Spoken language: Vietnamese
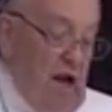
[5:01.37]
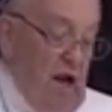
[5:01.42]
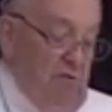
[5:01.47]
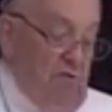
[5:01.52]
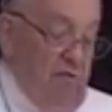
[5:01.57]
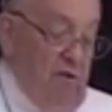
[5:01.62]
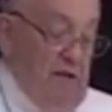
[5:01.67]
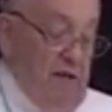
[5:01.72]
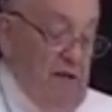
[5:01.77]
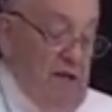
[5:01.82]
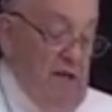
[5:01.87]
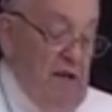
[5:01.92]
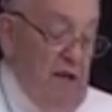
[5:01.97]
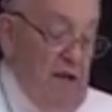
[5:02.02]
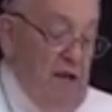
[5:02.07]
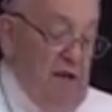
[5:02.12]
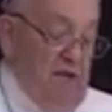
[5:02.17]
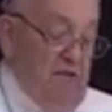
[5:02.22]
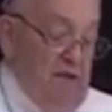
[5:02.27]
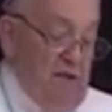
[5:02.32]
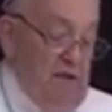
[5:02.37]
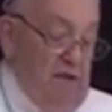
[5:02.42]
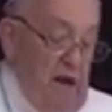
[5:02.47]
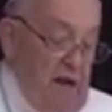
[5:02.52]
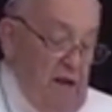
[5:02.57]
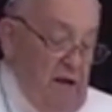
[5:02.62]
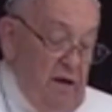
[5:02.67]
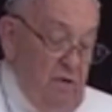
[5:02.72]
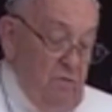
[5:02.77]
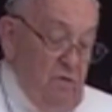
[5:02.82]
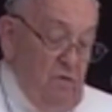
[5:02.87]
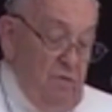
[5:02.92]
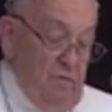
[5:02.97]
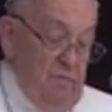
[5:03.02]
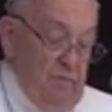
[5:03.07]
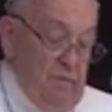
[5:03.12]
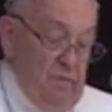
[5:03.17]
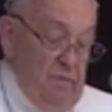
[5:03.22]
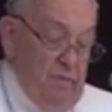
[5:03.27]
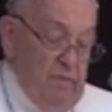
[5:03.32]
Ngài kêu gọi đối thoại
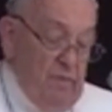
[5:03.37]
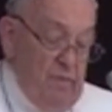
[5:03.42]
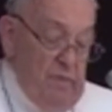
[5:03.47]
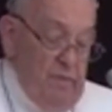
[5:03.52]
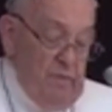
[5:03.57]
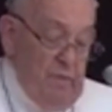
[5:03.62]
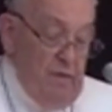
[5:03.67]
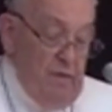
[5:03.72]
để đạt được